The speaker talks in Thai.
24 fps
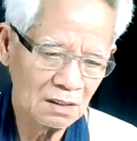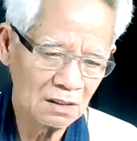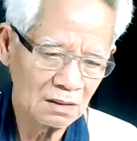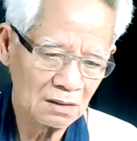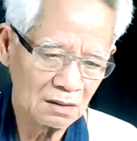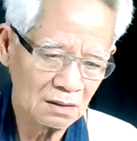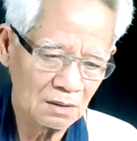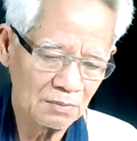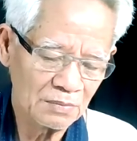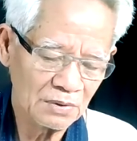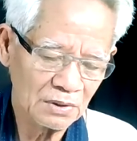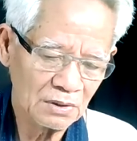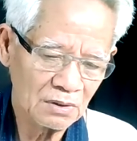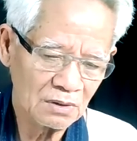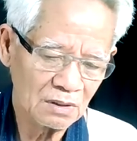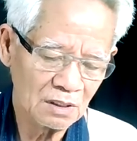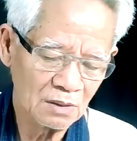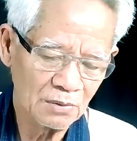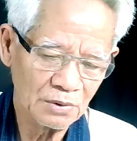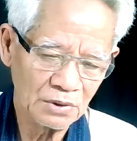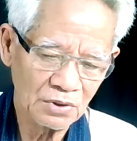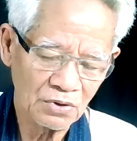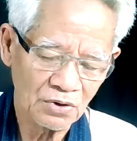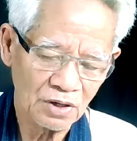อย่าอย่าไปอ
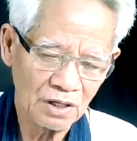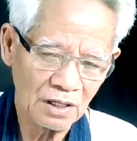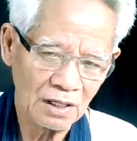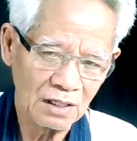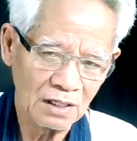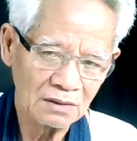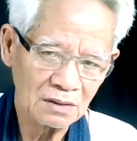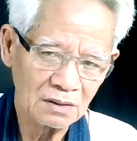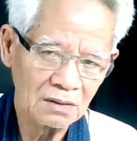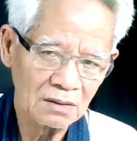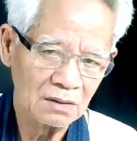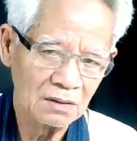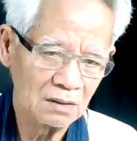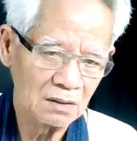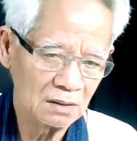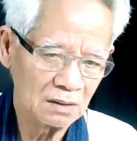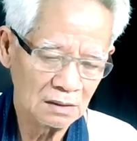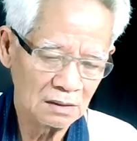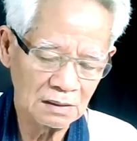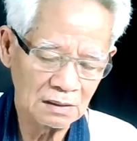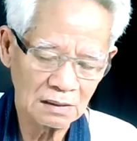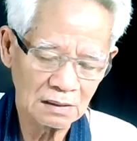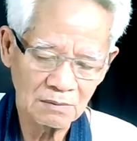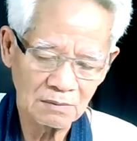ย่าไปถอยหาง
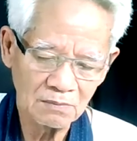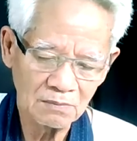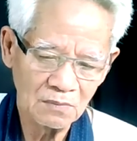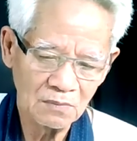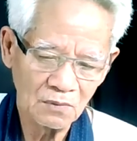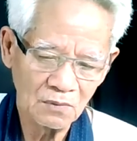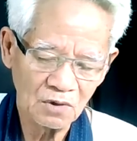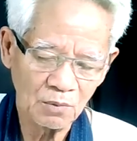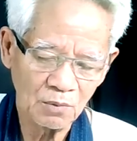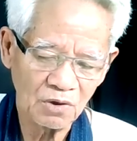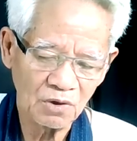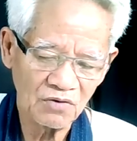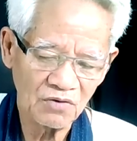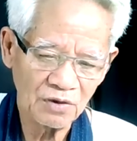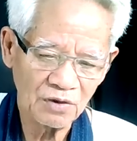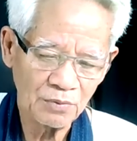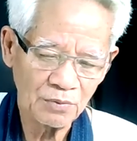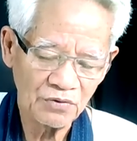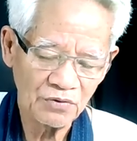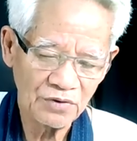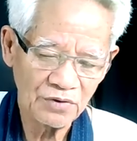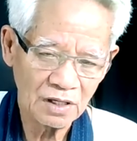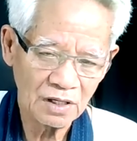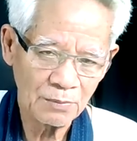อย่าก็บอกว่า
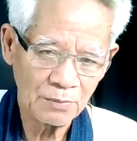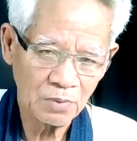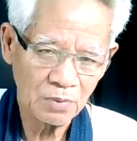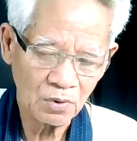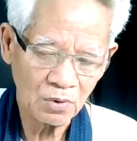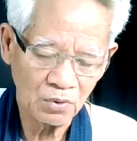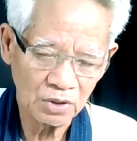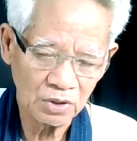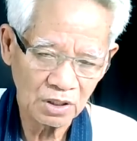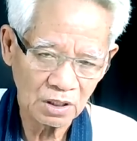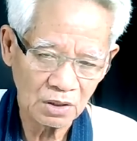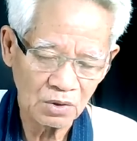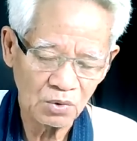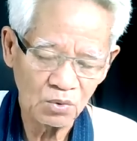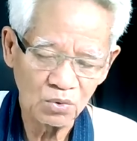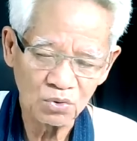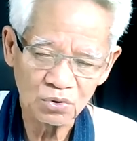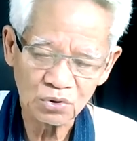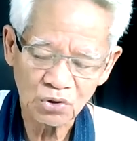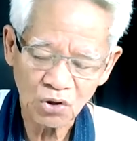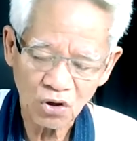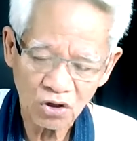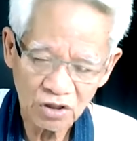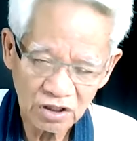พอเวลาคุยกับลุง
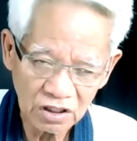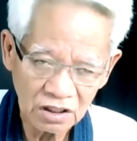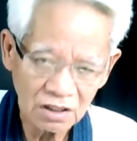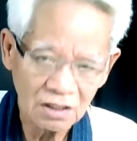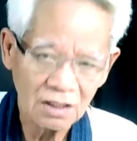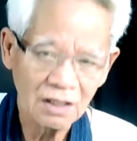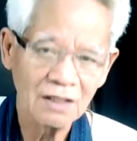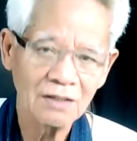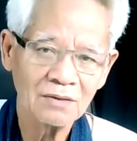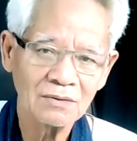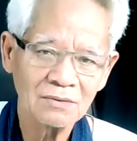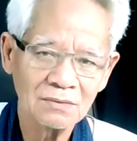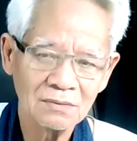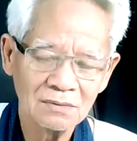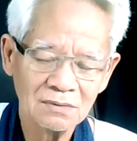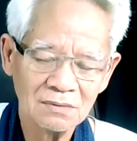ตอนนี้แล้ว